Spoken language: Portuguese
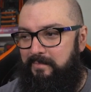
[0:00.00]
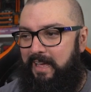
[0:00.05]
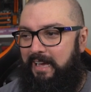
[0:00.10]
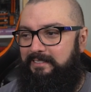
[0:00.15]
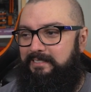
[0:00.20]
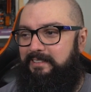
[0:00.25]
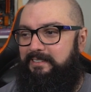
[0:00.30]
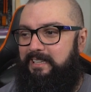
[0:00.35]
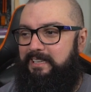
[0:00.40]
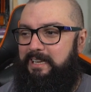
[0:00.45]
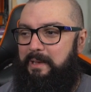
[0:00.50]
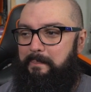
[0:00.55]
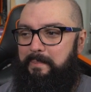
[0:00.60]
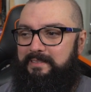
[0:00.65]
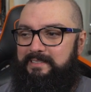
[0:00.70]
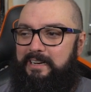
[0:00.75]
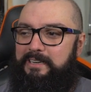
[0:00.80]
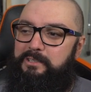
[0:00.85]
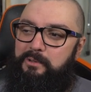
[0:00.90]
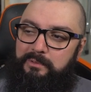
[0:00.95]
Essa anteninha,
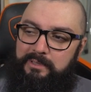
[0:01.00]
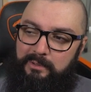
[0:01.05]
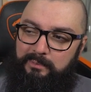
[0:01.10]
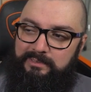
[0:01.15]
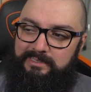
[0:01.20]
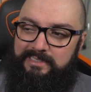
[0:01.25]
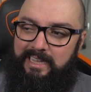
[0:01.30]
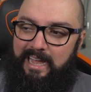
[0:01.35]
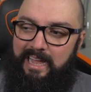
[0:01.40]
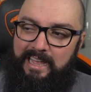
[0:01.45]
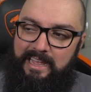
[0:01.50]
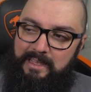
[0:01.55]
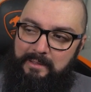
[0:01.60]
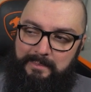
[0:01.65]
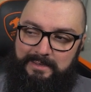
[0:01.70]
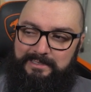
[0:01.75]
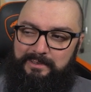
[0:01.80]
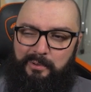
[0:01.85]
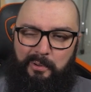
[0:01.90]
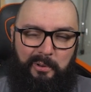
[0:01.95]
apesar de eu não usar,
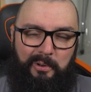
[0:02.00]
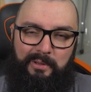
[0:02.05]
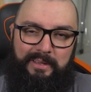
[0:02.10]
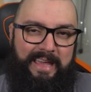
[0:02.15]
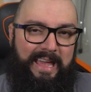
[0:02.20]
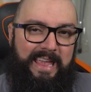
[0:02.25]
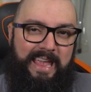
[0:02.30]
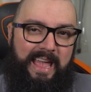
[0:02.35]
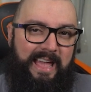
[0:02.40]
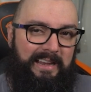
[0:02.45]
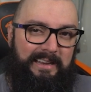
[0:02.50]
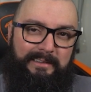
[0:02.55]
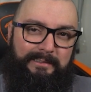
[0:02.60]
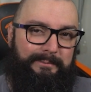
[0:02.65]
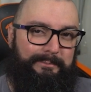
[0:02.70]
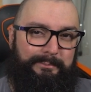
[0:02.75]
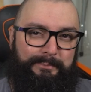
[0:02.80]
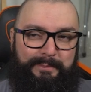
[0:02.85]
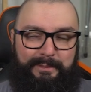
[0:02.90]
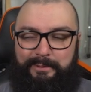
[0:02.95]
mas eu coloquei ela,